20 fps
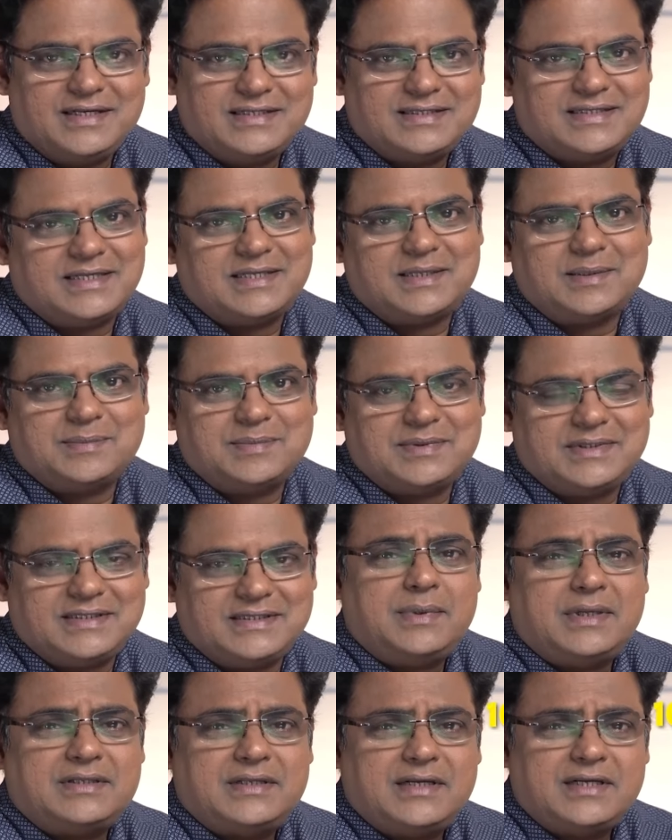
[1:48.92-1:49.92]
லிஸ்டட் கம்பெனி
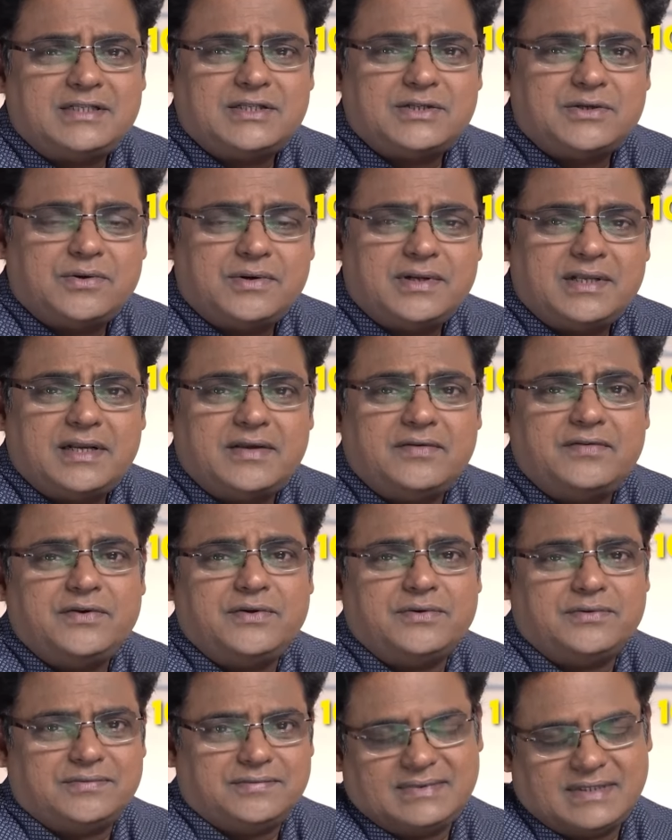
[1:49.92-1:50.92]
பத்து லட்சம் கோடி
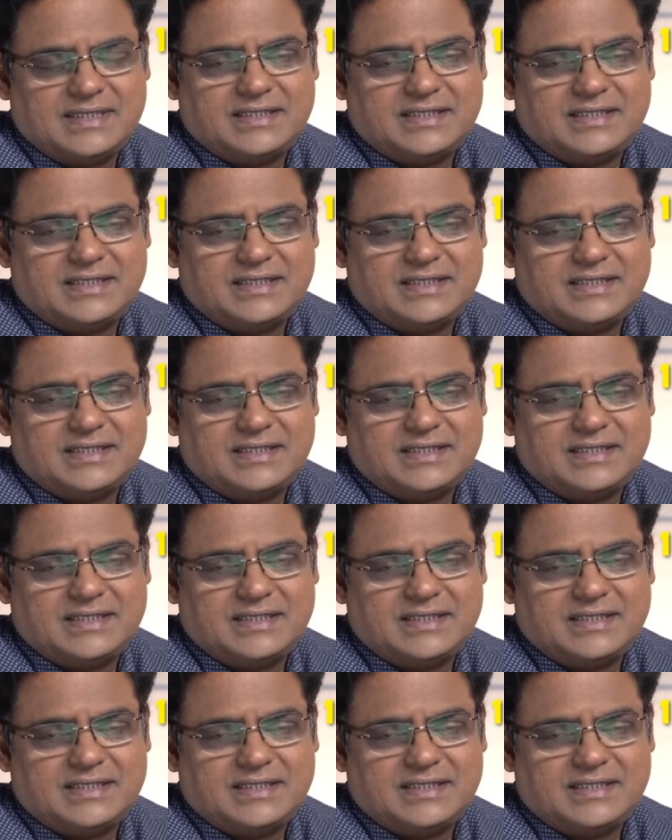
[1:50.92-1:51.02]
ரெவன்யூ